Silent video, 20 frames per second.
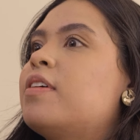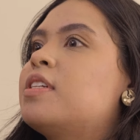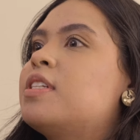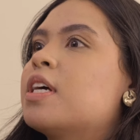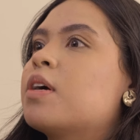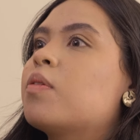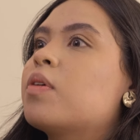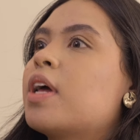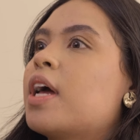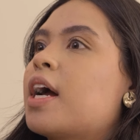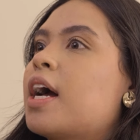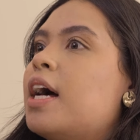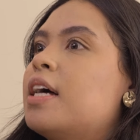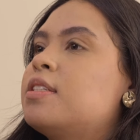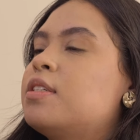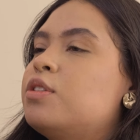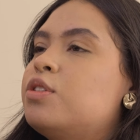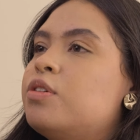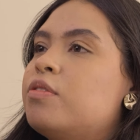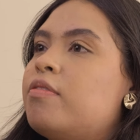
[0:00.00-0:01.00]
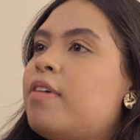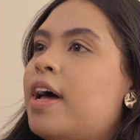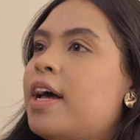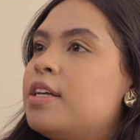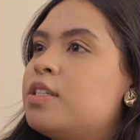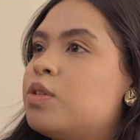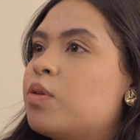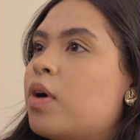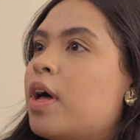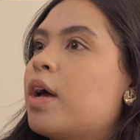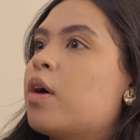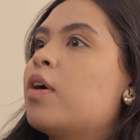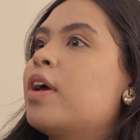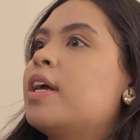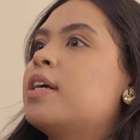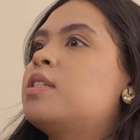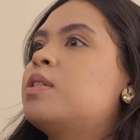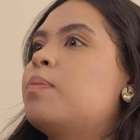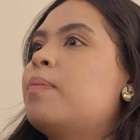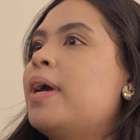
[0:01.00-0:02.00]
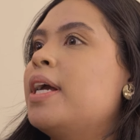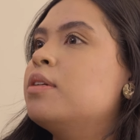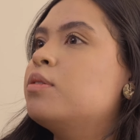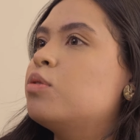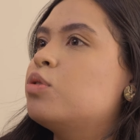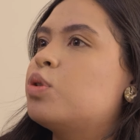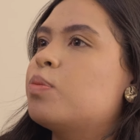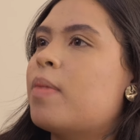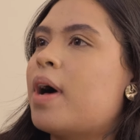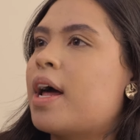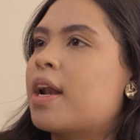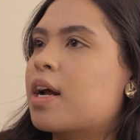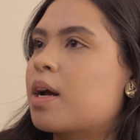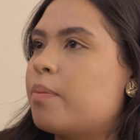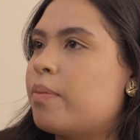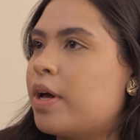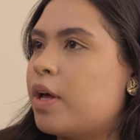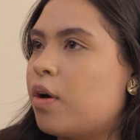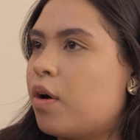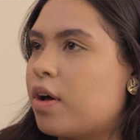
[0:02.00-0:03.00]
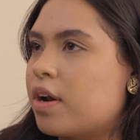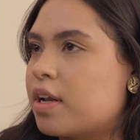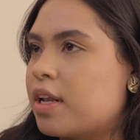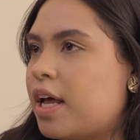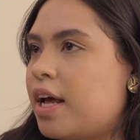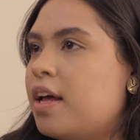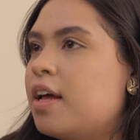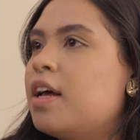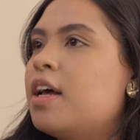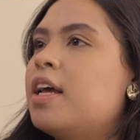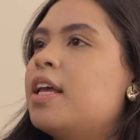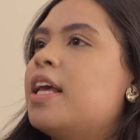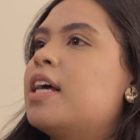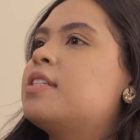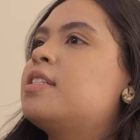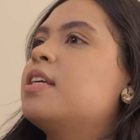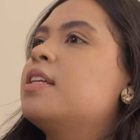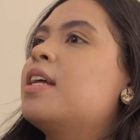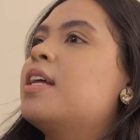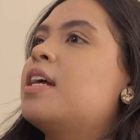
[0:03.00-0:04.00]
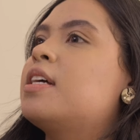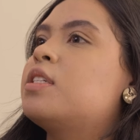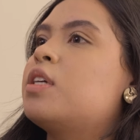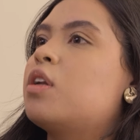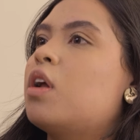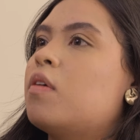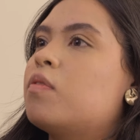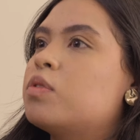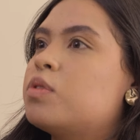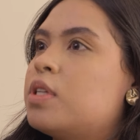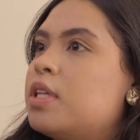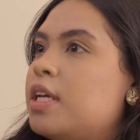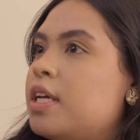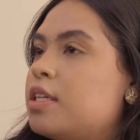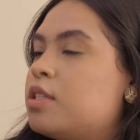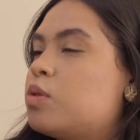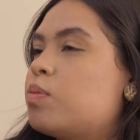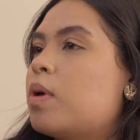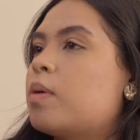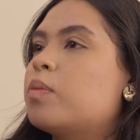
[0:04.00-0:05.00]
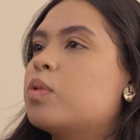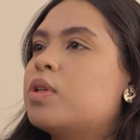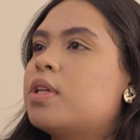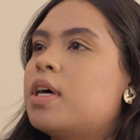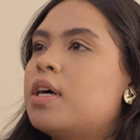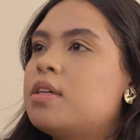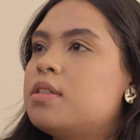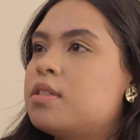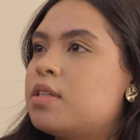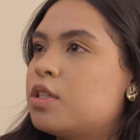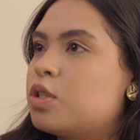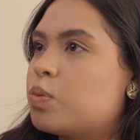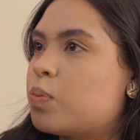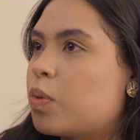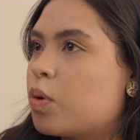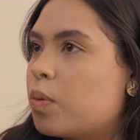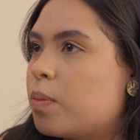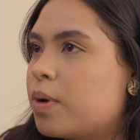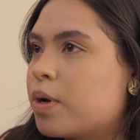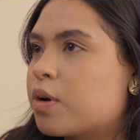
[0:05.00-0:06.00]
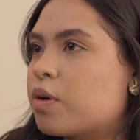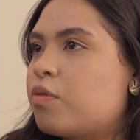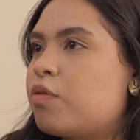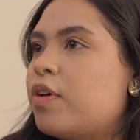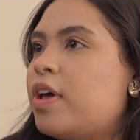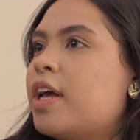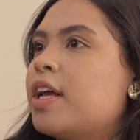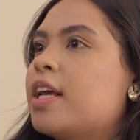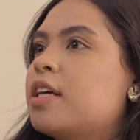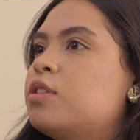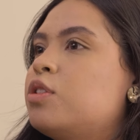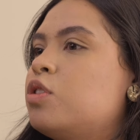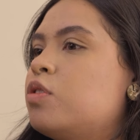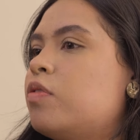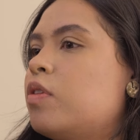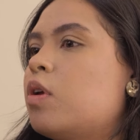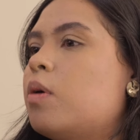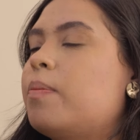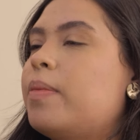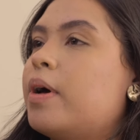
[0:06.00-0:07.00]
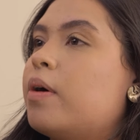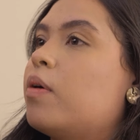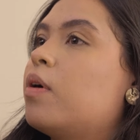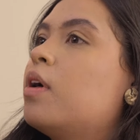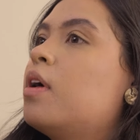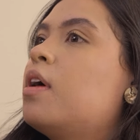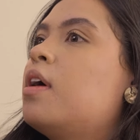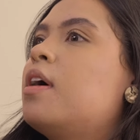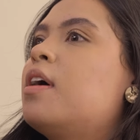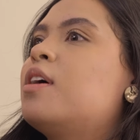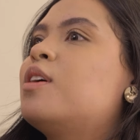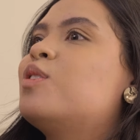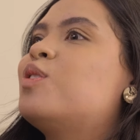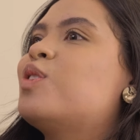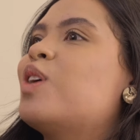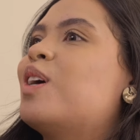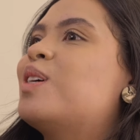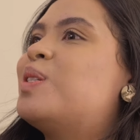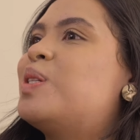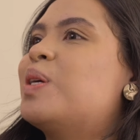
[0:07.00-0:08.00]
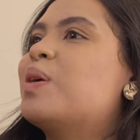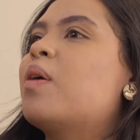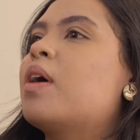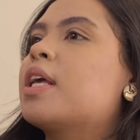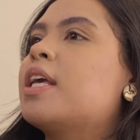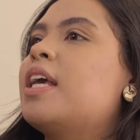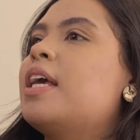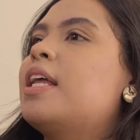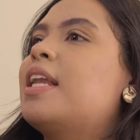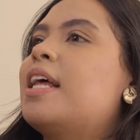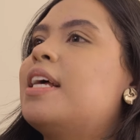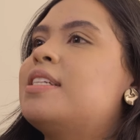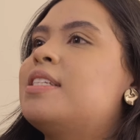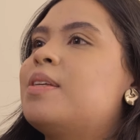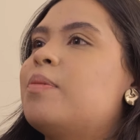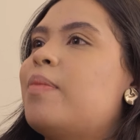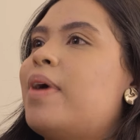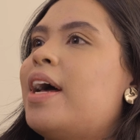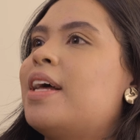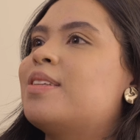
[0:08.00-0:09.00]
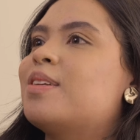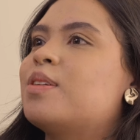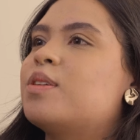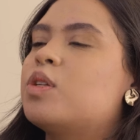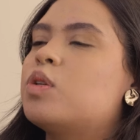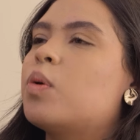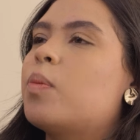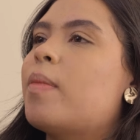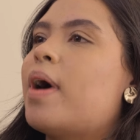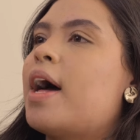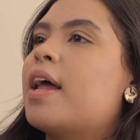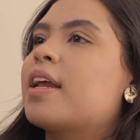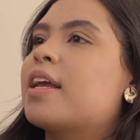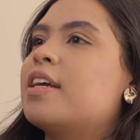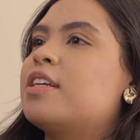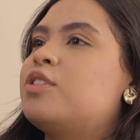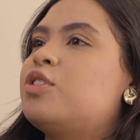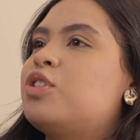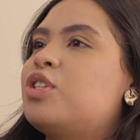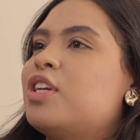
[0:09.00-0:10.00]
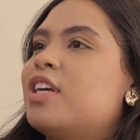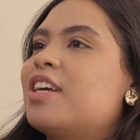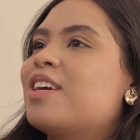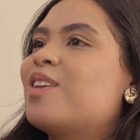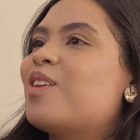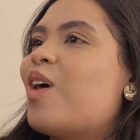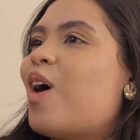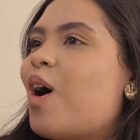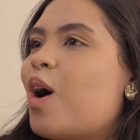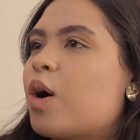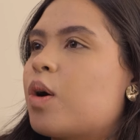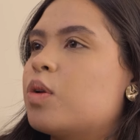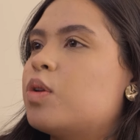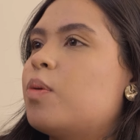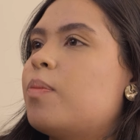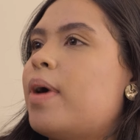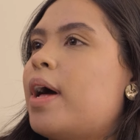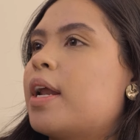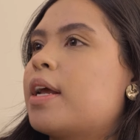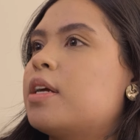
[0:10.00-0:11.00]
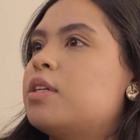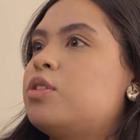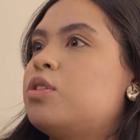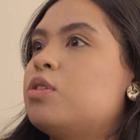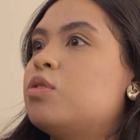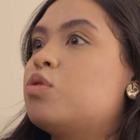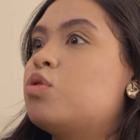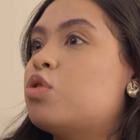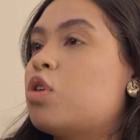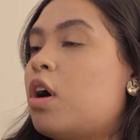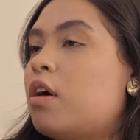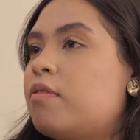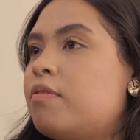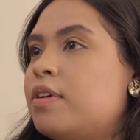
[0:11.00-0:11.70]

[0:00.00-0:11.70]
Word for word: fazer com que a casa tivesse um reconhecimento de marca maior, né? e assim trazer novos leads, uma mudança de público. Foi aí que a gente falou, meu, sozinho aqui nesse método do marketing loco, do marketing só